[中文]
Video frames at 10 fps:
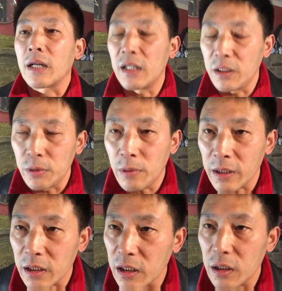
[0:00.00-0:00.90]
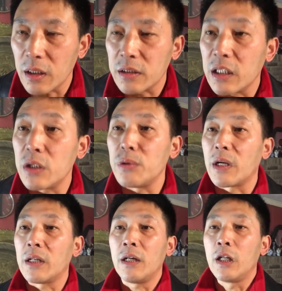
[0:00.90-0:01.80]
跟李云宽的这个这些女
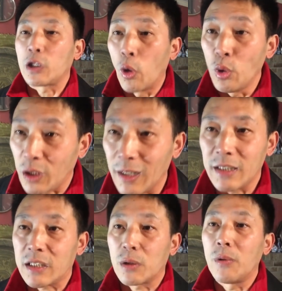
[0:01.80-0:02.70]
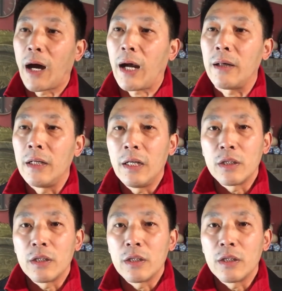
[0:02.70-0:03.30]
人都得了子宫癌，